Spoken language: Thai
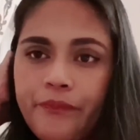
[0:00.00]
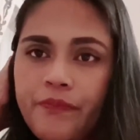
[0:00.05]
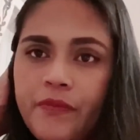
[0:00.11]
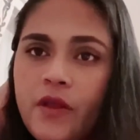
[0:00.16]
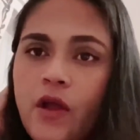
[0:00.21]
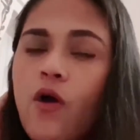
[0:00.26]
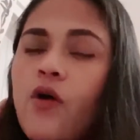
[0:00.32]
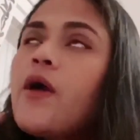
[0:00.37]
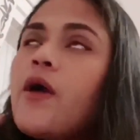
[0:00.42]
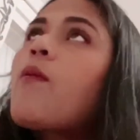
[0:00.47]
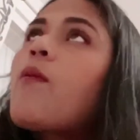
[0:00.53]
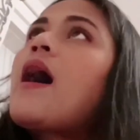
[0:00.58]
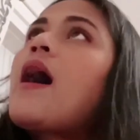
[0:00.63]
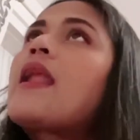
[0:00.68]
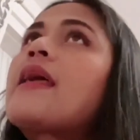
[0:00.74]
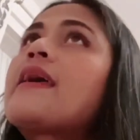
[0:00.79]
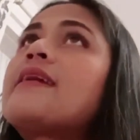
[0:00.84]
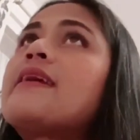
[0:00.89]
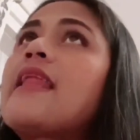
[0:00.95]
เขาเรียกว่า
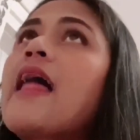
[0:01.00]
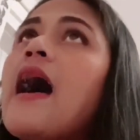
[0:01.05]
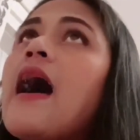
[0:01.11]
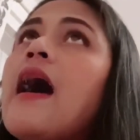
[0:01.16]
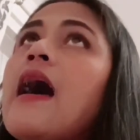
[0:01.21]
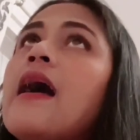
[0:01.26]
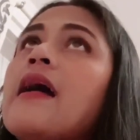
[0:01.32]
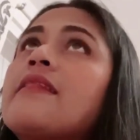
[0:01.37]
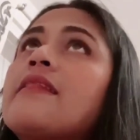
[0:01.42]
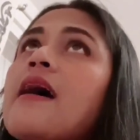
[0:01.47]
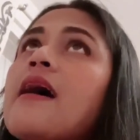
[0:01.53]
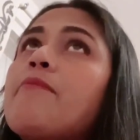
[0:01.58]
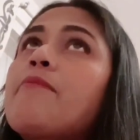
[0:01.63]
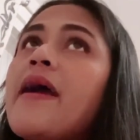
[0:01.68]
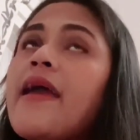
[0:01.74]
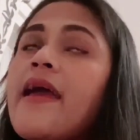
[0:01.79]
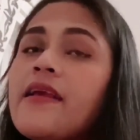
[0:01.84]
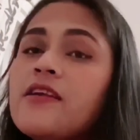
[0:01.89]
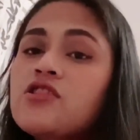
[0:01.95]
อะไรดีล่ะได้ไป
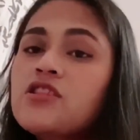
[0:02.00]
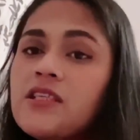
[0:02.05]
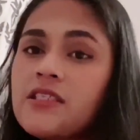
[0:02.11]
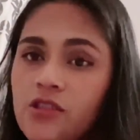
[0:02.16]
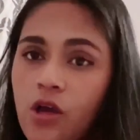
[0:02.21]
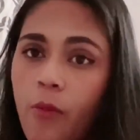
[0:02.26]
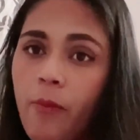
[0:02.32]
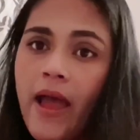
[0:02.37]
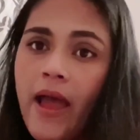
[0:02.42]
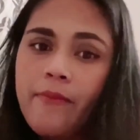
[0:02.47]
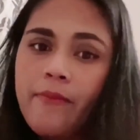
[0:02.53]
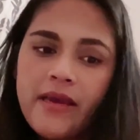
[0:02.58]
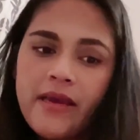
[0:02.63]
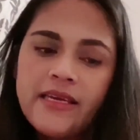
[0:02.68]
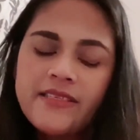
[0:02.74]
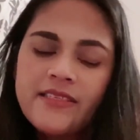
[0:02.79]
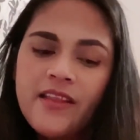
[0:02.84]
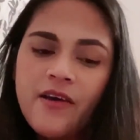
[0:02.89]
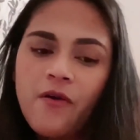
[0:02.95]
ที่ช็อปแอร์เม
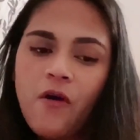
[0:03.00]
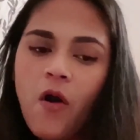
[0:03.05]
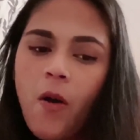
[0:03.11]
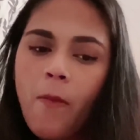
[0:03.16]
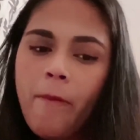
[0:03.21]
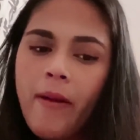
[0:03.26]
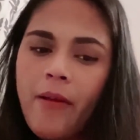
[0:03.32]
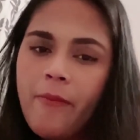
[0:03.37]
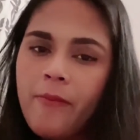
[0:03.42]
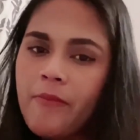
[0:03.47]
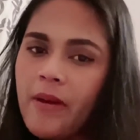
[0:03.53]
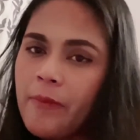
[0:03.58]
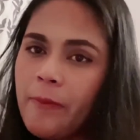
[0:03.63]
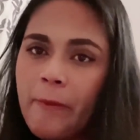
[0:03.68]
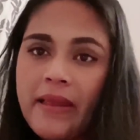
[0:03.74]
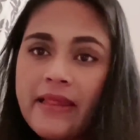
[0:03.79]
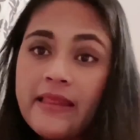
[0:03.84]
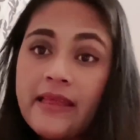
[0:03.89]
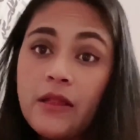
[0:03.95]
สแล้วก็ไปเหมือน
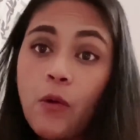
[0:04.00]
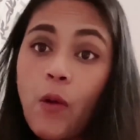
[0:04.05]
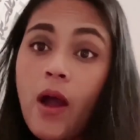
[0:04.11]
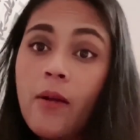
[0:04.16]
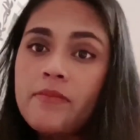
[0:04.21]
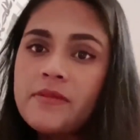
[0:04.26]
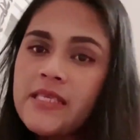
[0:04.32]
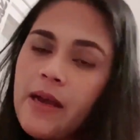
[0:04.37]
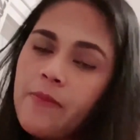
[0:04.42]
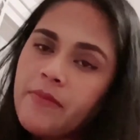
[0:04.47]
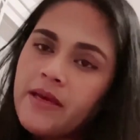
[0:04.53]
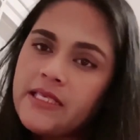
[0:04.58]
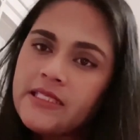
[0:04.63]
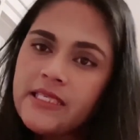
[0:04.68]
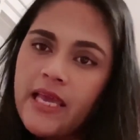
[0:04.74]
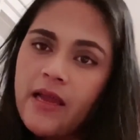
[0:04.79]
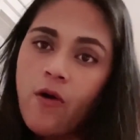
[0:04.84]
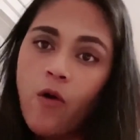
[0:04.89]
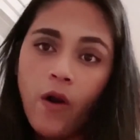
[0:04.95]
ไปเตือนความจำเอ
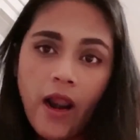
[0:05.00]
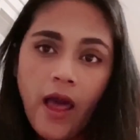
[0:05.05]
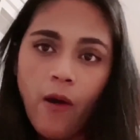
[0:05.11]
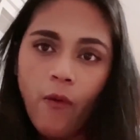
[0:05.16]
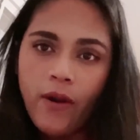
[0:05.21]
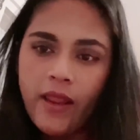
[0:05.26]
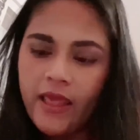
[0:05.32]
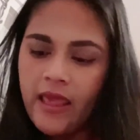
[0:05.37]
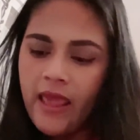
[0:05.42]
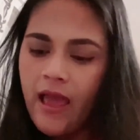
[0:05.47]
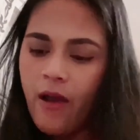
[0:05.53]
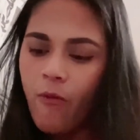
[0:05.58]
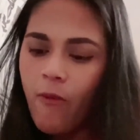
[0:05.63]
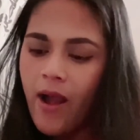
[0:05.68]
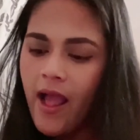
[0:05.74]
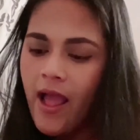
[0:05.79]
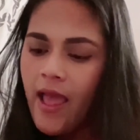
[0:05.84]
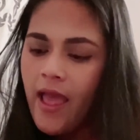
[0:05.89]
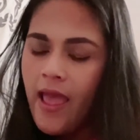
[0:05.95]
เของเราอย่างเงี้ย
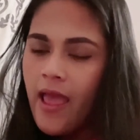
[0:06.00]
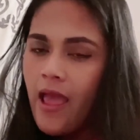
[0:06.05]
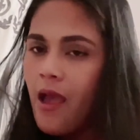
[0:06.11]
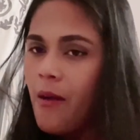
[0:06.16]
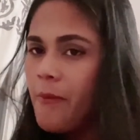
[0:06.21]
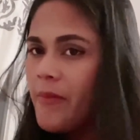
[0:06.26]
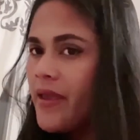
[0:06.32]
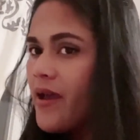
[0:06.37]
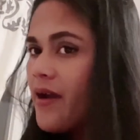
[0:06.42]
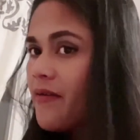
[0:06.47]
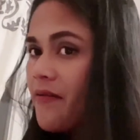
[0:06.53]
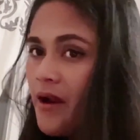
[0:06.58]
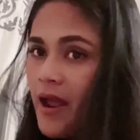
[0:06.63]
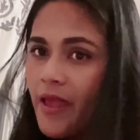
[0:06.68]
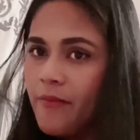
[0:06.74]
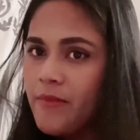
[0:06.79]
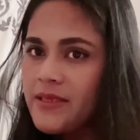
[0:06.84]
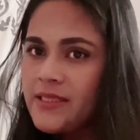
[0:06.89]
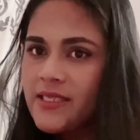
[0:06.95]
ว่ามีอะไร
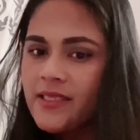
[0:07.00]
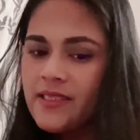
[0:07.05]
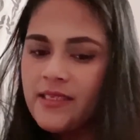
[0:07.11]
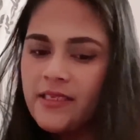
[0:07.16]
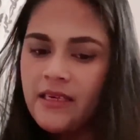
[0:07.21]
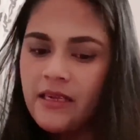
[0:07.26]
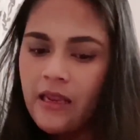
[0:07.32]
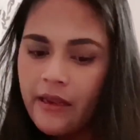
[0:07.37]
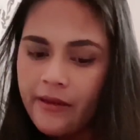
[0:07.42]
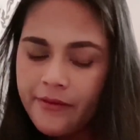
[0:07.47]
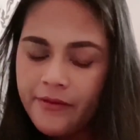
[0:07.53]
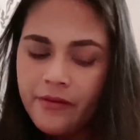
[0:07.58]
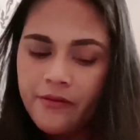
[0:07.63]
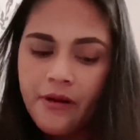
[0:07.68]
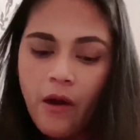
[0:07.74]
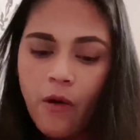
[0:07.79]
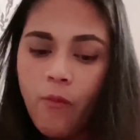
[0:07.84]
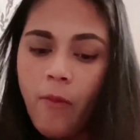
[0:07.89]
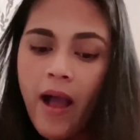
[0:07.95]
มาเสนอ
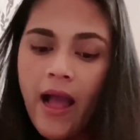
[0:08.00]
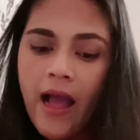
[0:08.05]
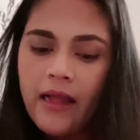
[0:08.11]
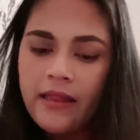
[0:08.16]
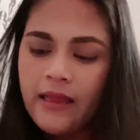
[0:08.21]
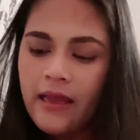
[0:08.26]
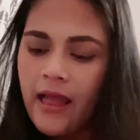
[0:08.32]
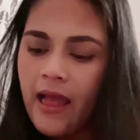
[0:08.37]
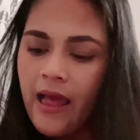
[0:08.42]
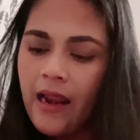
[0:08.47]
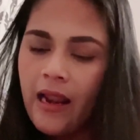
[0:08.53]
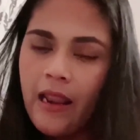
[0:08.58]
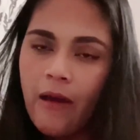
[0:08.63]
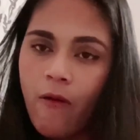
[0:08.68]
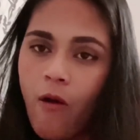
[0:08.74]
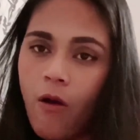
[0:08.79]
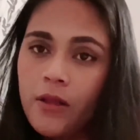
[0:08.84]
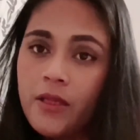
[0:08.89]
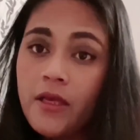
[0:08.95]
เราบ้างนะคะ แล้ว
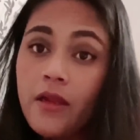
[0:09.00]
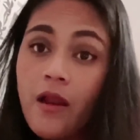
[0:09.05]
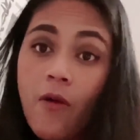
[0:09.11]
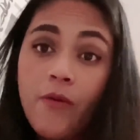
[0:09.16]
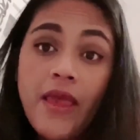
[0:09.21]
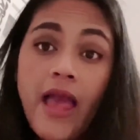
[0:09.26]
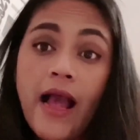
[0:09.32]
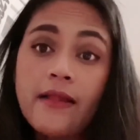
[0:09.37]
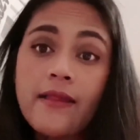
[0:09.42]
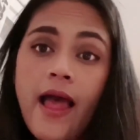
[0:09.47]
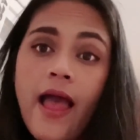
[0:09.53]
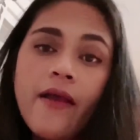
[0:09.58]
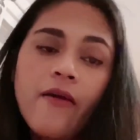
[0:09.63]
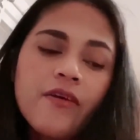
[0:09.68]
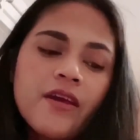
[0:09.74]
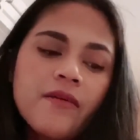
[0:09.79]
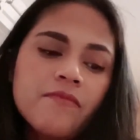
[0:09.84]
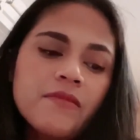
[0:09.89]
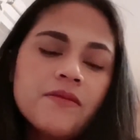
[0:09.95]
ของที่เราอยากได้ก็
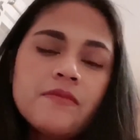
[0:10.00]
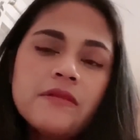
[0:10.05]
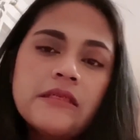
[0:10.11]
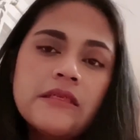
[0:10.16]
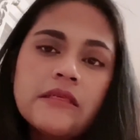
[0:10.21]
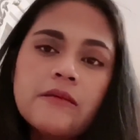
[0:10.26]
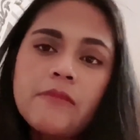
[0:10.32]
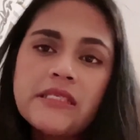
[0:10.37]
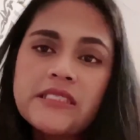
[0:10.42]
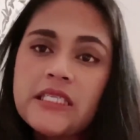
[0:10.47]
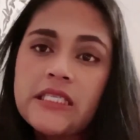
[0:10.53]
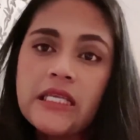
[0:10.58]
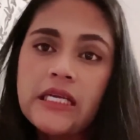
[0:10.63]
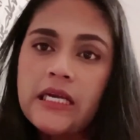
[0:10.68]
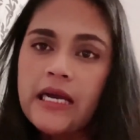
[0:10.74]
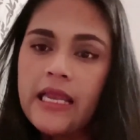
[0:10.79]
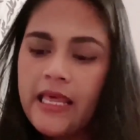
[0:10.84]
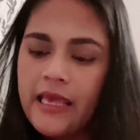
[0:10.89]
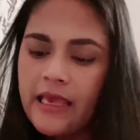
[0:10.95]
ยังไม่มีมาเสน
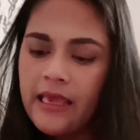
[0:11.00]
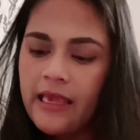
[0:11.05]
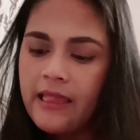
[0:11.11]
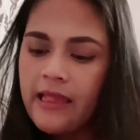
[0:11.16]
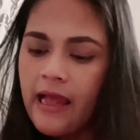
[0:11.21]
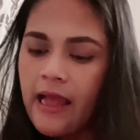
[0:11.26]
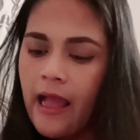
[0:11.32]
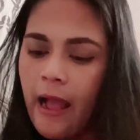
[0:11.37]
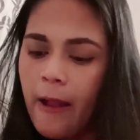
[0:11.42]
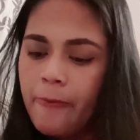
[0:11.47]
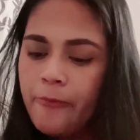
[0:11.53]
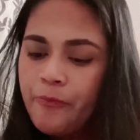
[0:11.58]
ออะไรอย่างนี้นะคะ